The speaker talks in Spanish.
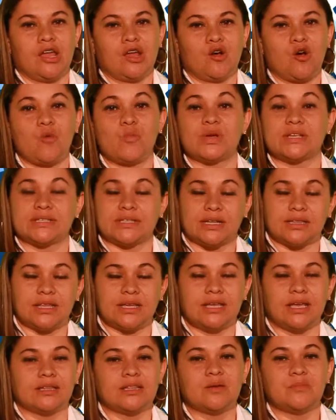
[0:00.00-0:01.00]
como
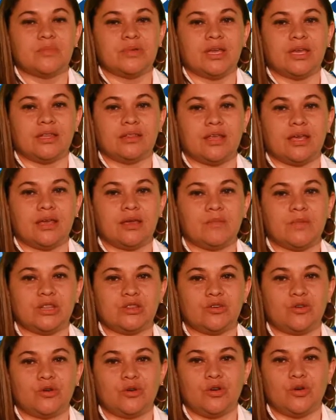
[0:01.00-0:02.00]
estrategia también eh,
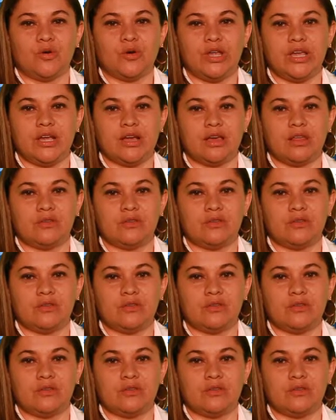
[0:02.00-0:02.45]
metodológica,